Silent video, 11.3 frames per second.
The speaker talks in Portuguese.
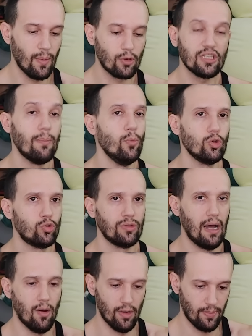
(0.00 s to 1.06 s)
ver uma coisa muito
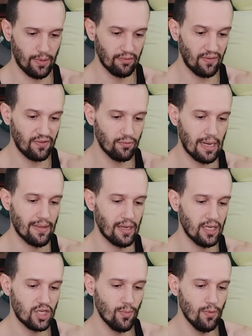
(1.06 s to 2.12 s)
da hora, porque não tá vindo nada.
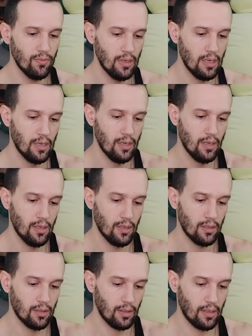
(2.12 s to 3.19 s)
Hitmon,
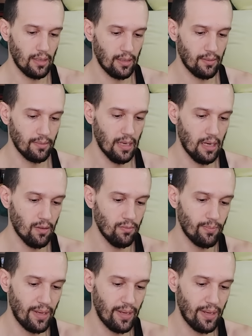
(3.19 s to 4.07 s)
é, não,